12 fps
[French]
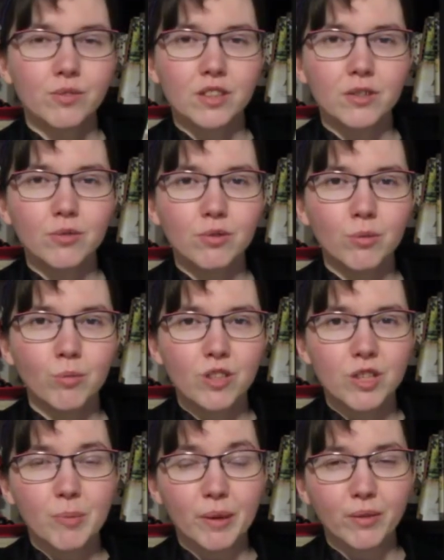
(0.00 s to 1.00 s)
dit lourd, moi
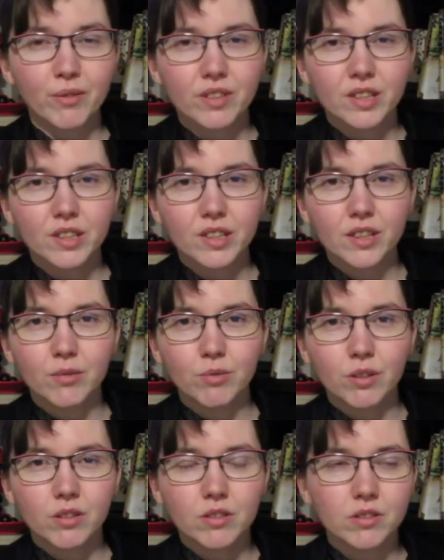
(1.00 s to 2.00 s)
j'ai pas trouvé ça très
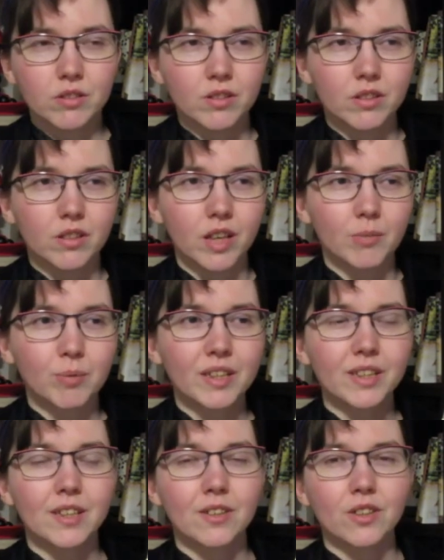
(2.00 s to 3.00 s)
lourd. Euh,
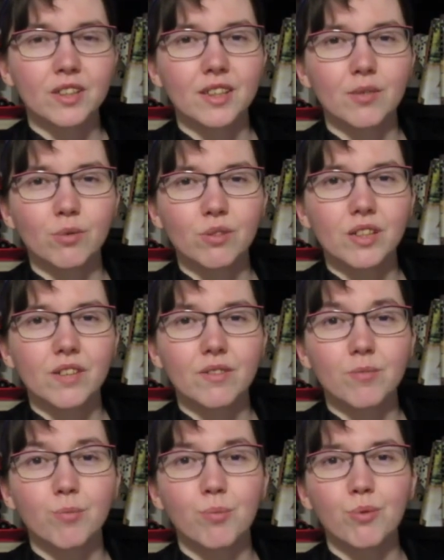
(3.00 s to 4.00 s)
après ça aurait été lourd s'il y
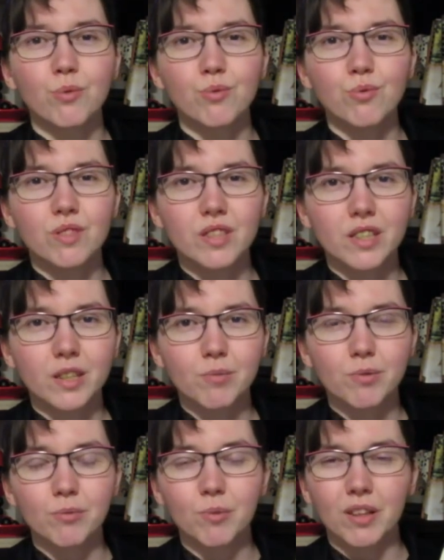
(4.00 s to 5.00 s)
avait beaucoup de
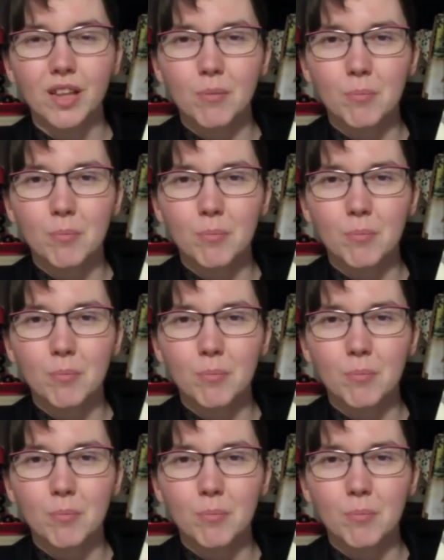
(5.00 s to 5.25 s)
descriptions mais il n'y en a